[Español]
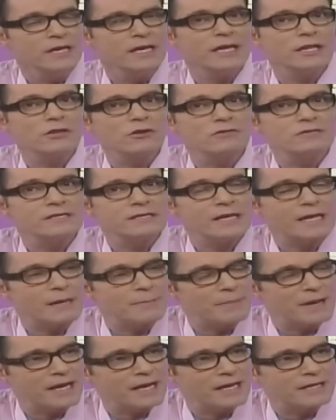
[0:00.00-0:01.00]
Entonces, ¿en qué
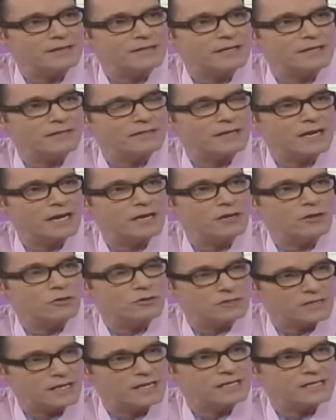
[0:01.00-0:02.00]
paquete entran
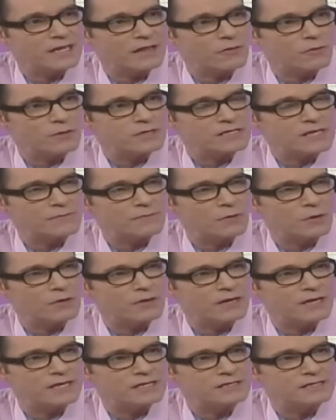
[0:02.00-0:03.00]
los legisladores que
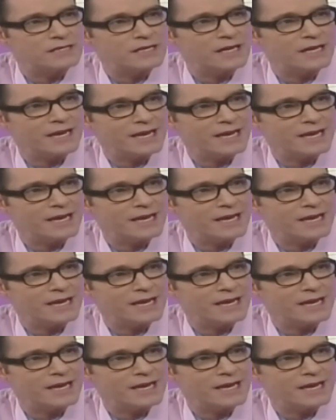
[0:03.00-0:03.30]
fueron este,